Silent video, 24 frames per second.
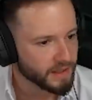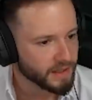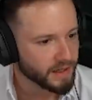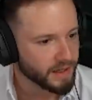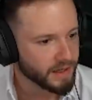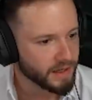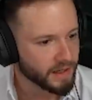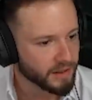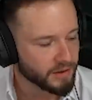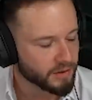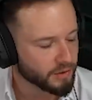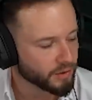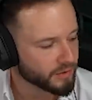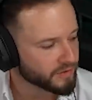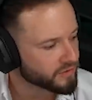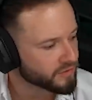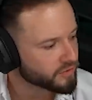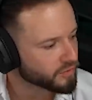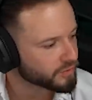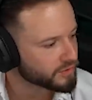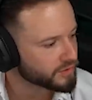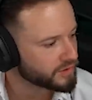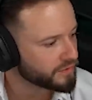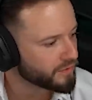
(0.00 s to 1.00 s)
äh,
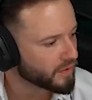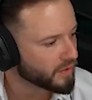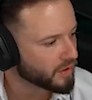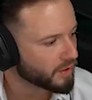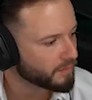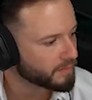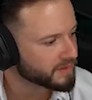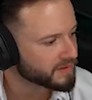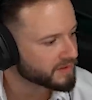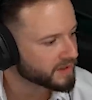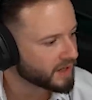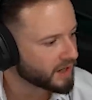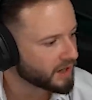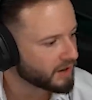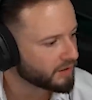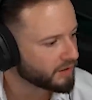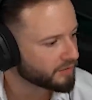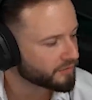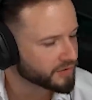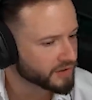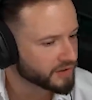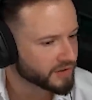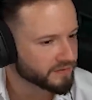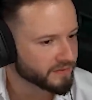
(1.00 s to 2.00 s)
konstruktiver Kommentar
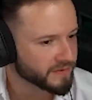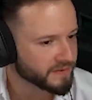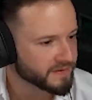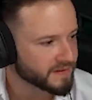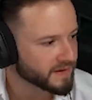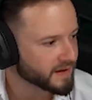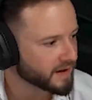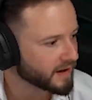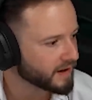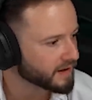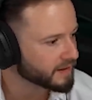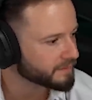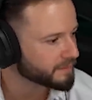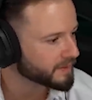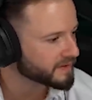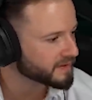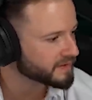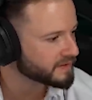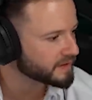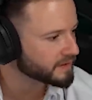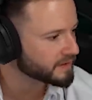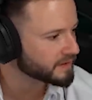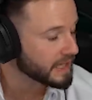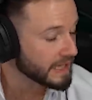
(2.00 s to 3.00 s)
für das, was hier gerade
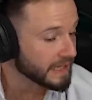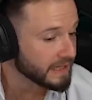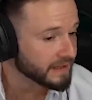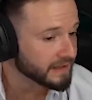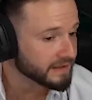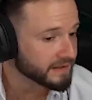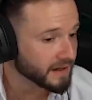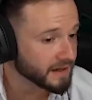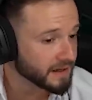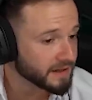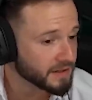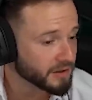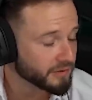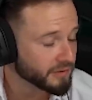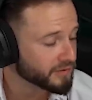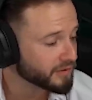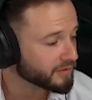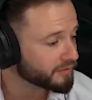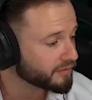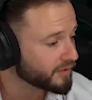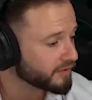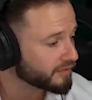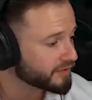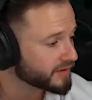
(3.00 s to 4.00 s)
passiert. Ich danke dir auf
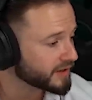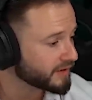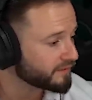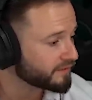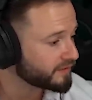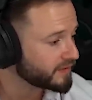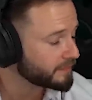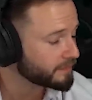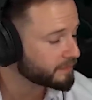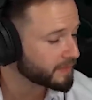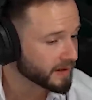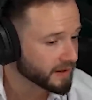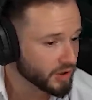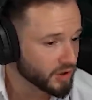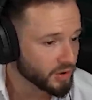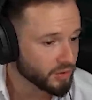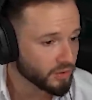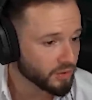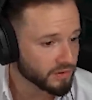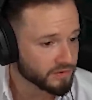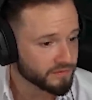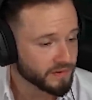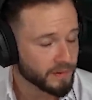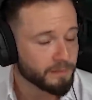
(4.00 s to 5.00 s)
jeden Fall für dein Feedback
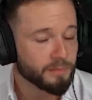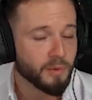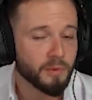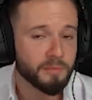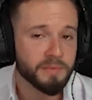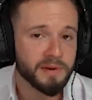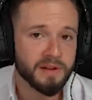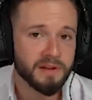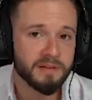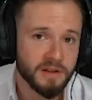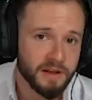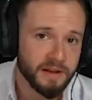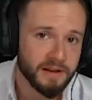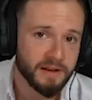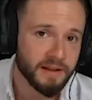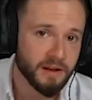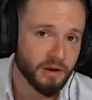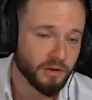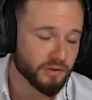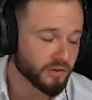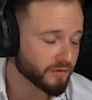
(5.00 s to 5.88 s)
und ich werde probieren, genauso